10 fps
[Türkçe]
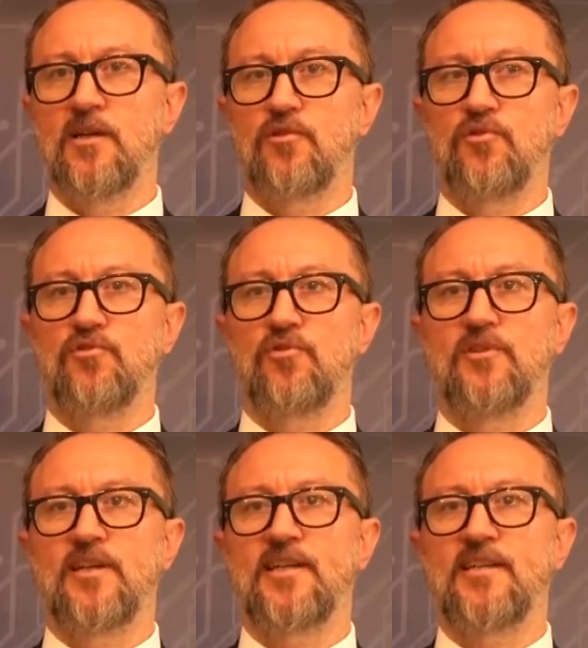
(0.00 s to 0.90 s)
Günün
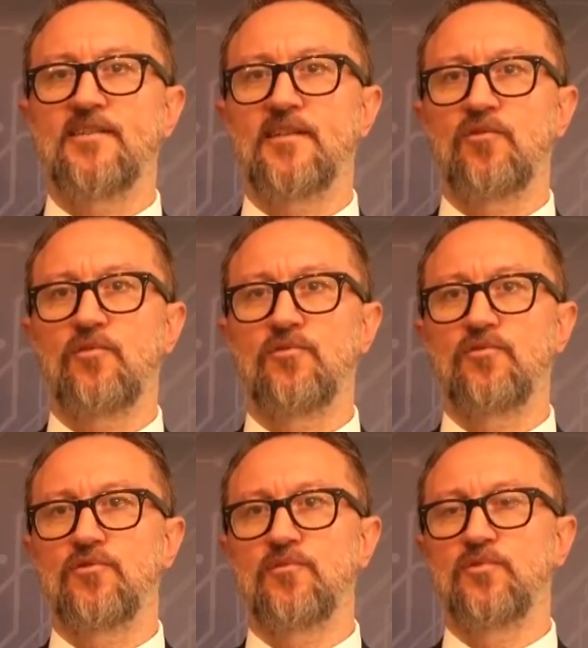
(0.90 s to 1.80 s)
sonunda insan
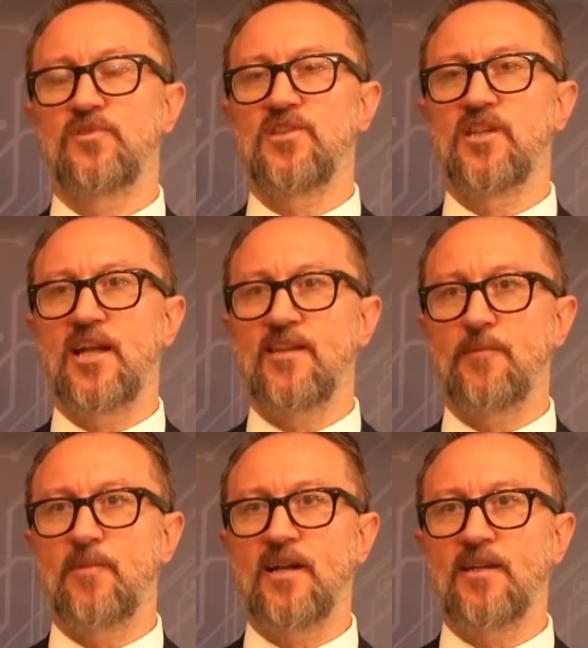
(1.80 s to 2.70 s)
olgusu bu ticaret
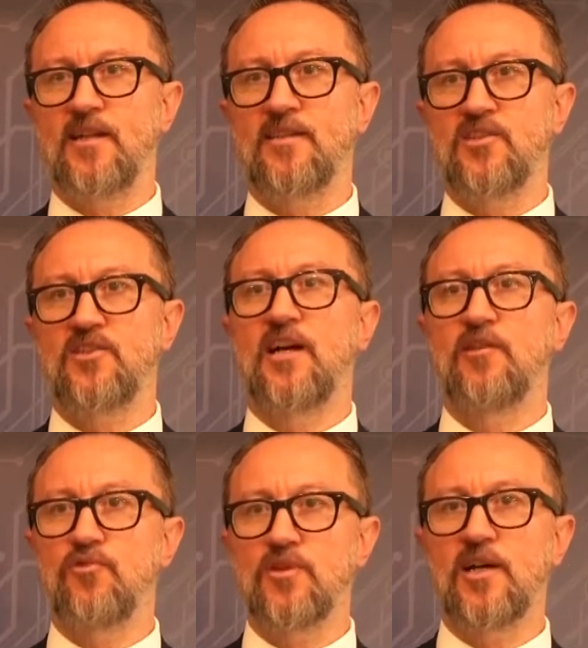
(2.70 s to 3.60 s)
yaparken
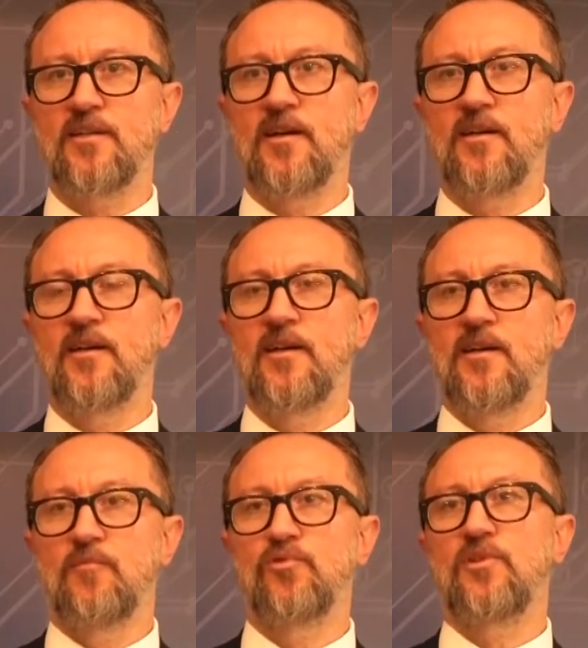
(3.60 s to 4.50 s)
dijital dünyada
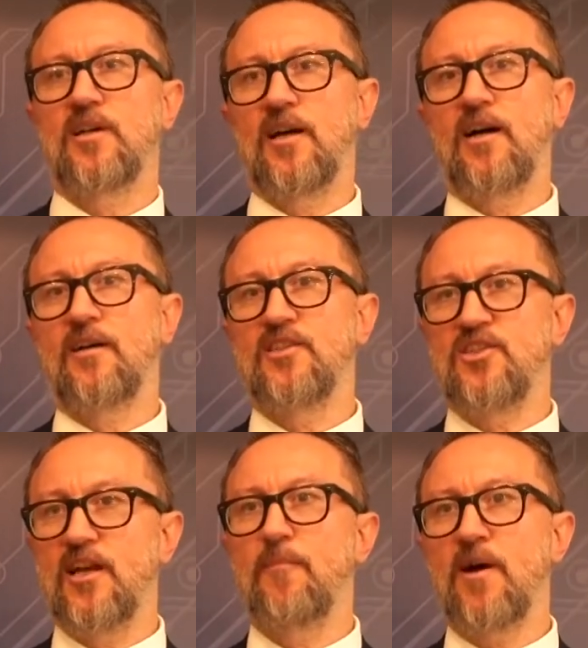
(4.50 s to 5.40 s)
mutlaka
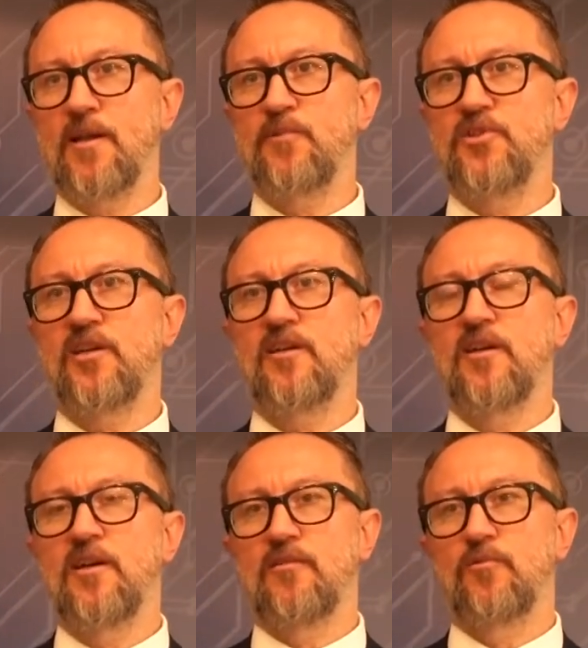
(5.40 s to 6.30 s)
işlemler yapacak
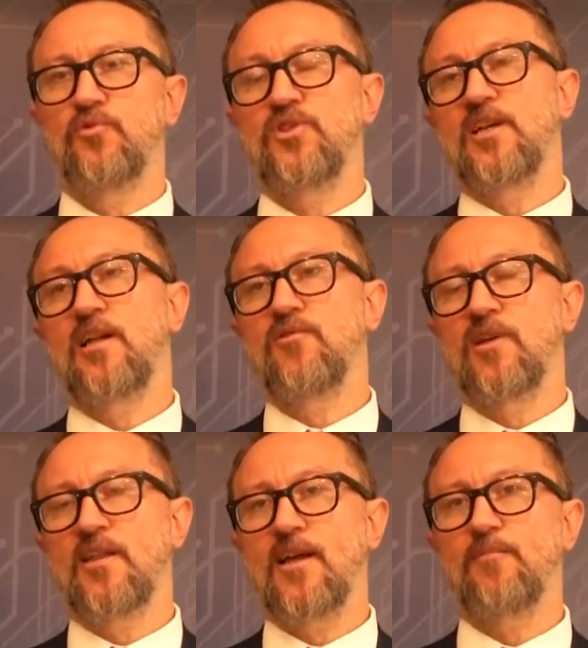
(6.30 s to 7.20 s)
ve bu dijital
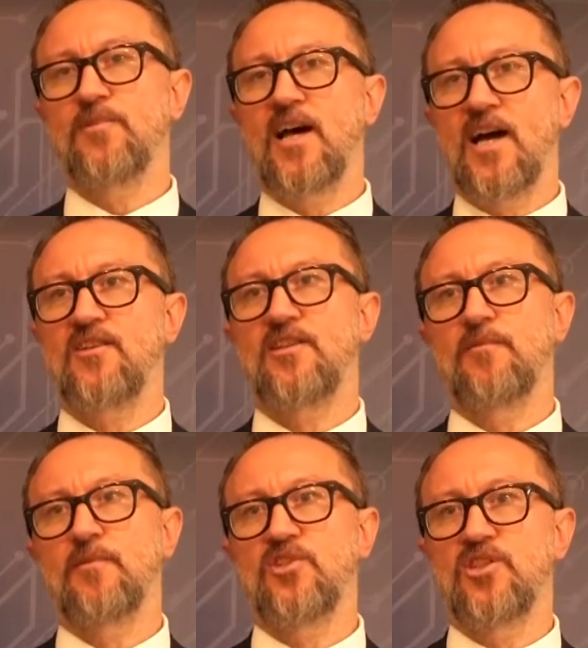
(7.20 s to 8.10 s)
dünyada yaptığı her
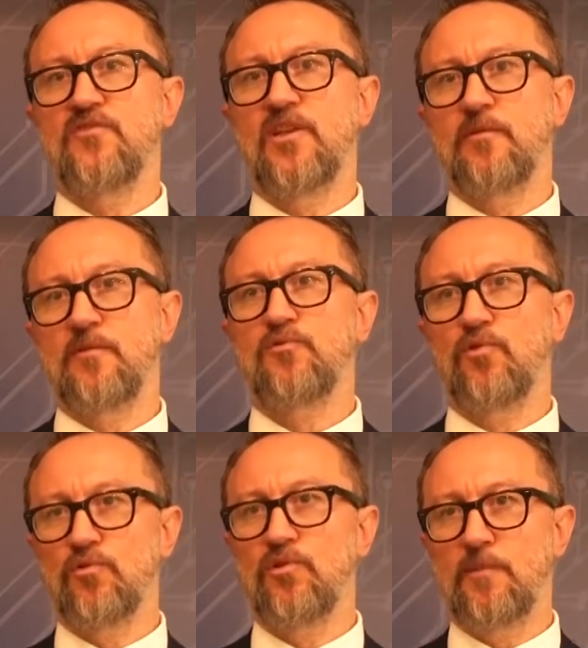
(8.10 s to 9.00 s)
işlemde bir şifreleme ve
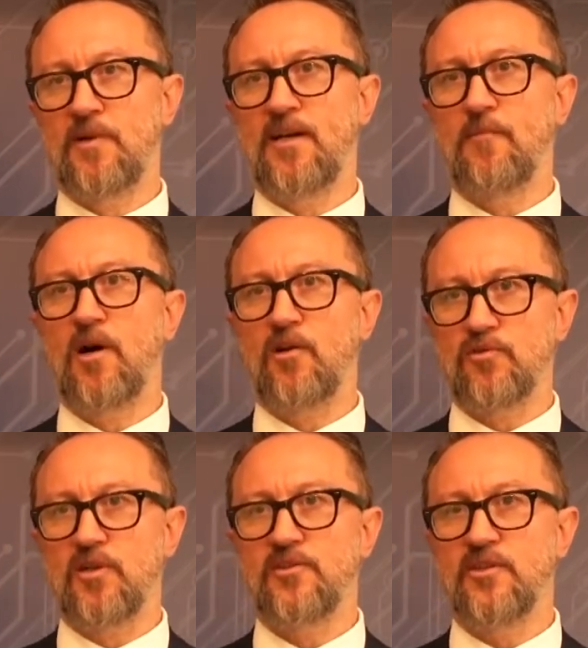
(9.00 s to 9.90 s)
sorgulamaya
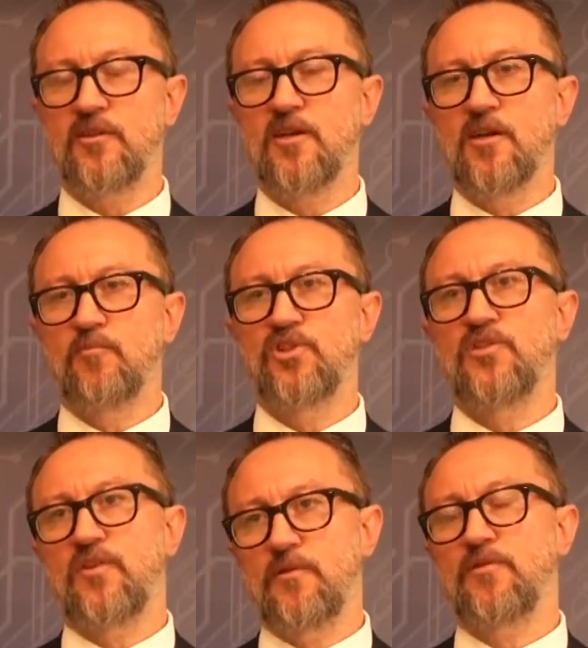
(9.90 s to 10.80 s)
maruz kalacak. Bu
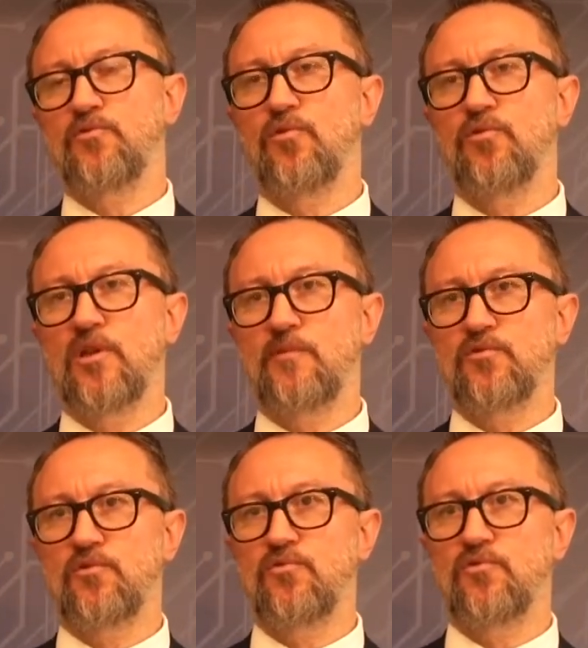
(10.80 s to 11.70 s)
şifreleme ve sorgulama
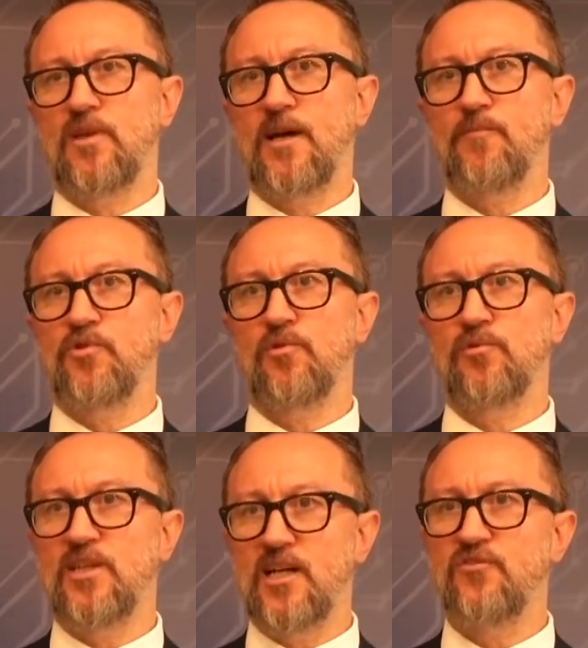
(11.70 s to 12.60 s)
sonucunda yapmış
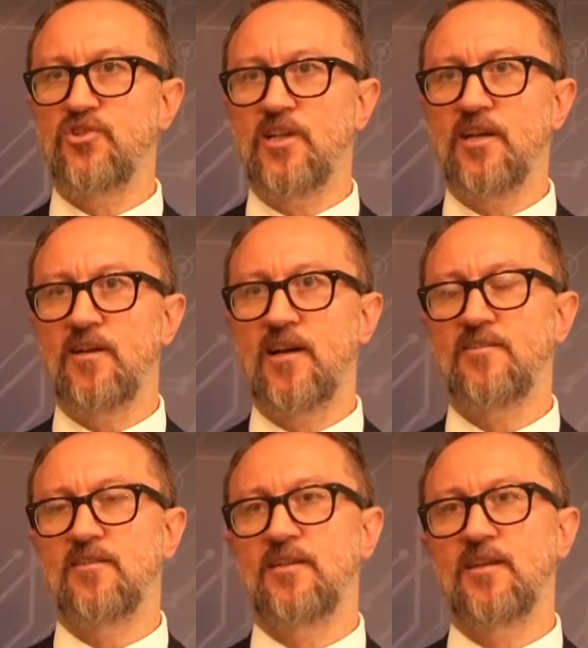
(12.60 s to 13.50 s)
olduğu yanlışlar
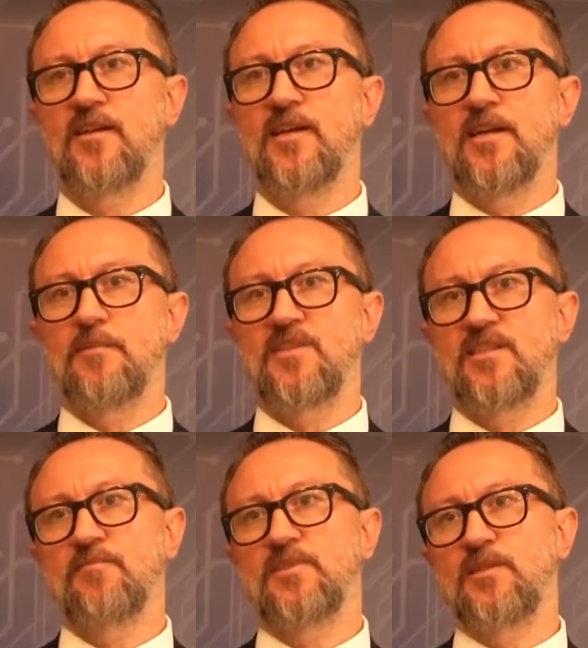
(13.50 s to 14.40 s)
aslında
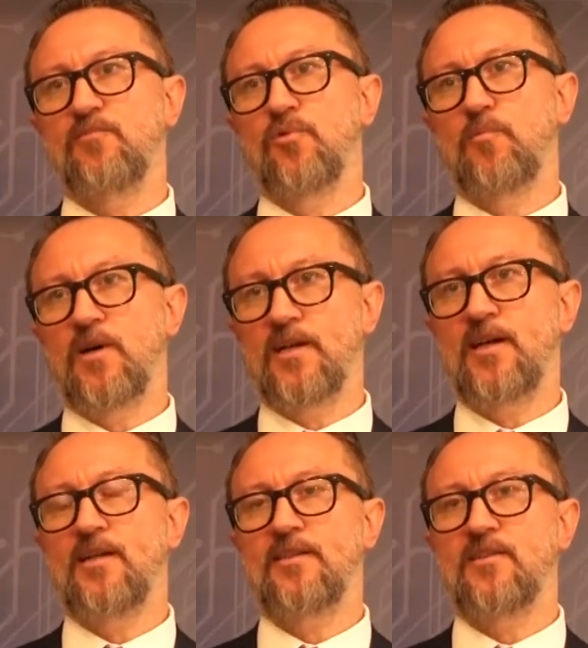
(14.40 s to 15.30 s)
bizim kripto
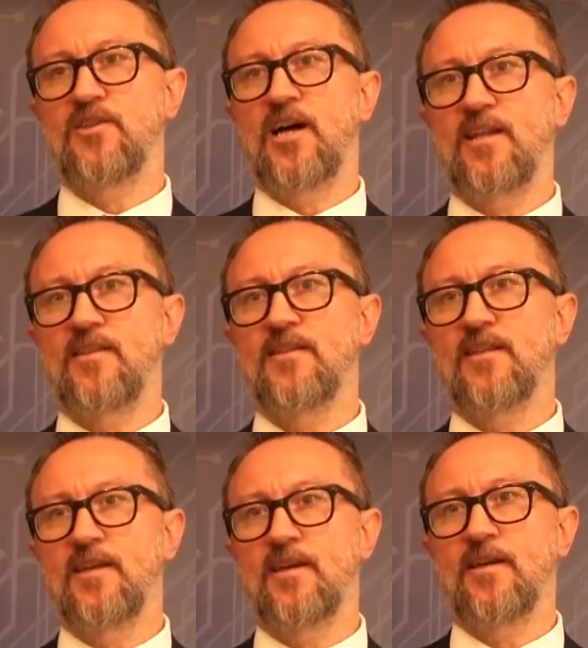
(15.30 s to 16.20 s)
para
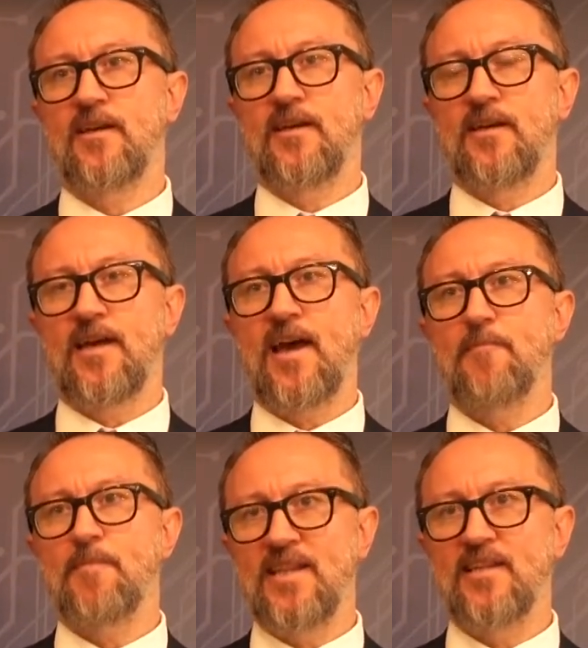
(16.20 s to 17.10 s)
ticaretinde de
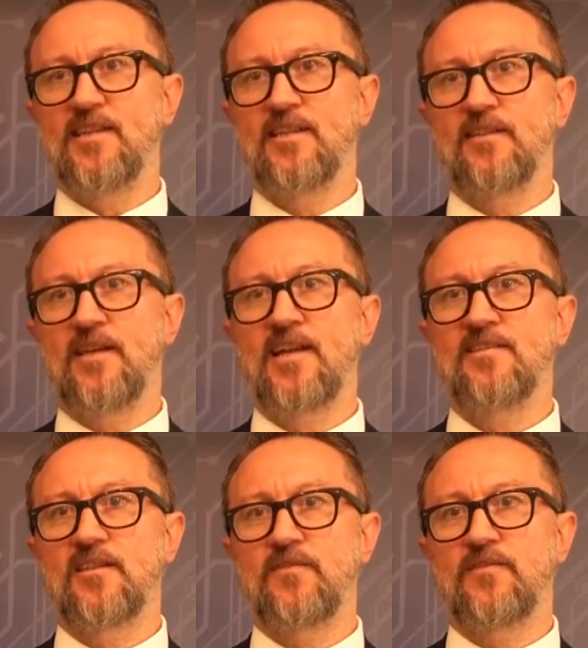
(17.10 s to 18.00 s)
en belirgin, en
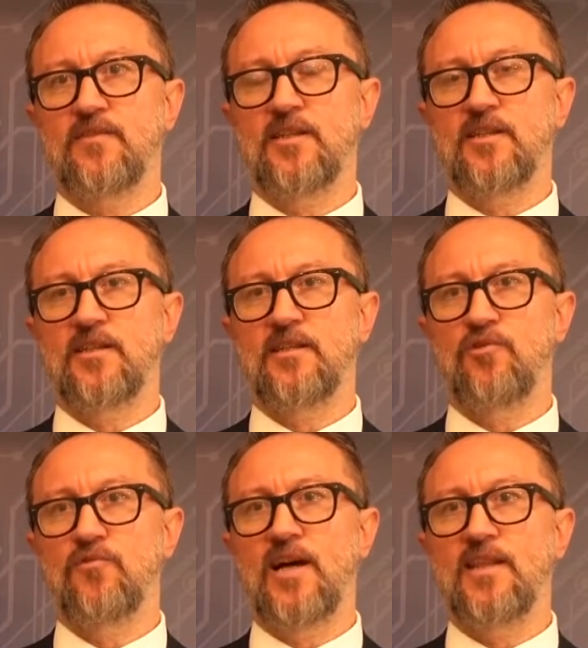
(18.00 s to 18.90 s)
zayıf e,
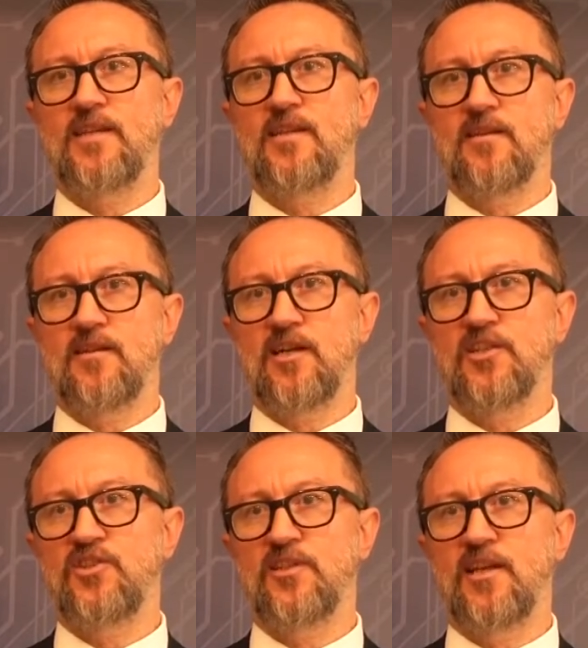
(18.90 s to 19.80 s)
güvenlik
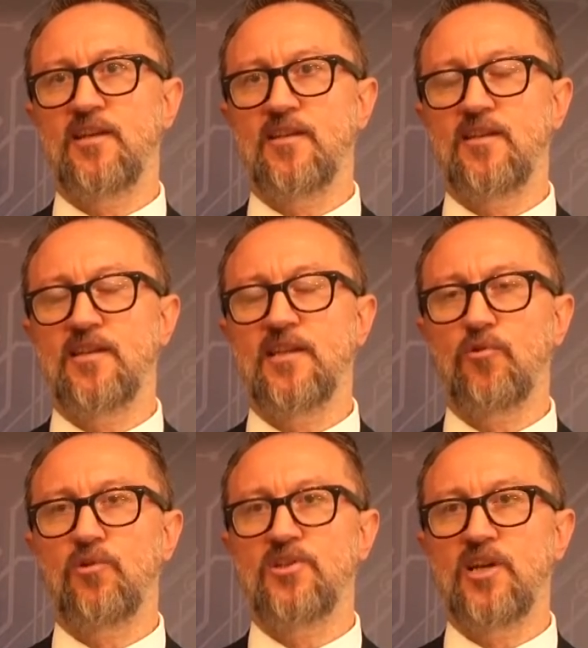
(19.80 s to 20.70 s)
açığına
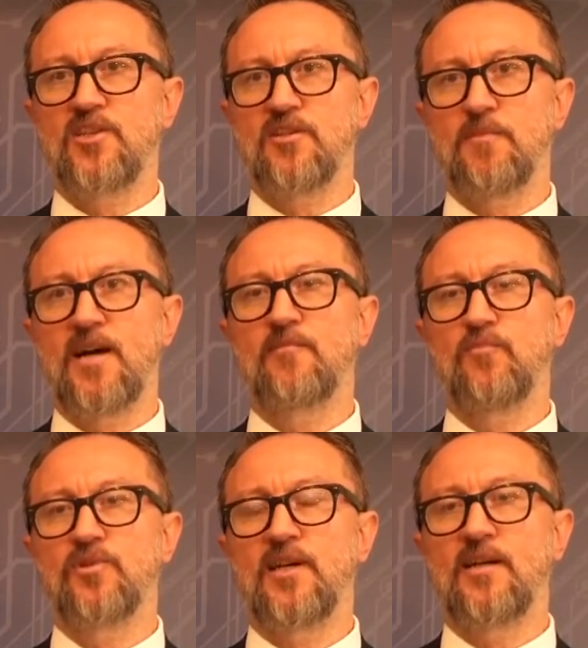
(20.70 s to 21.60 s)
neden olacağı için
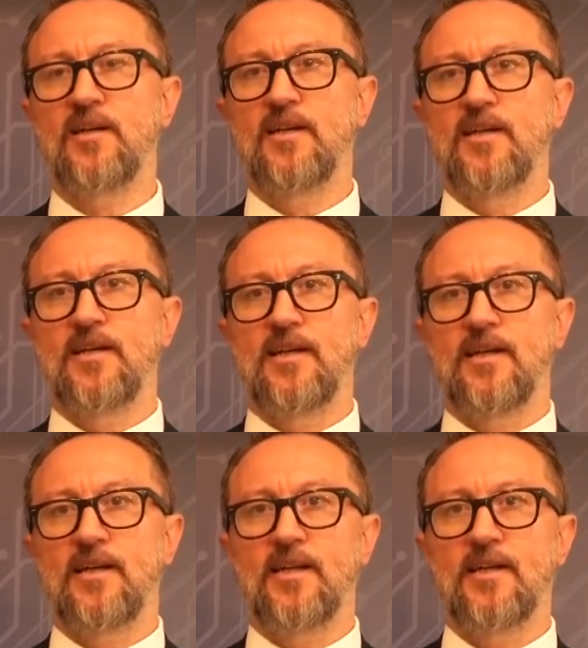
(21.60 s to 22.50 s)
ben burada
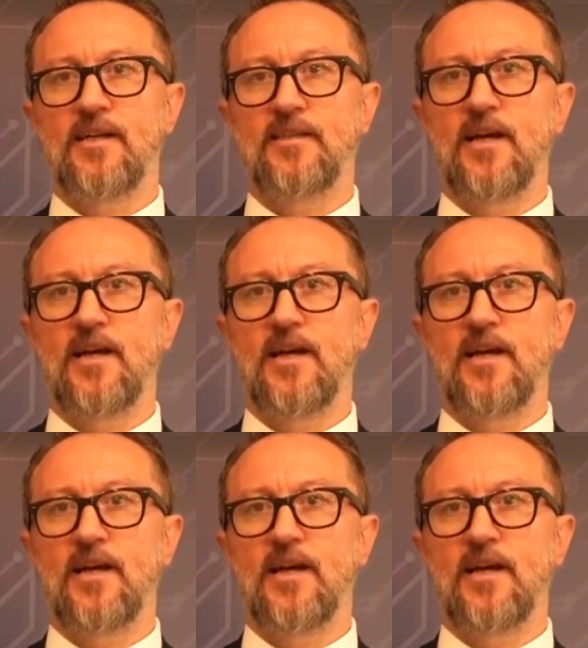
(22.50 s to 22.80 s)
e,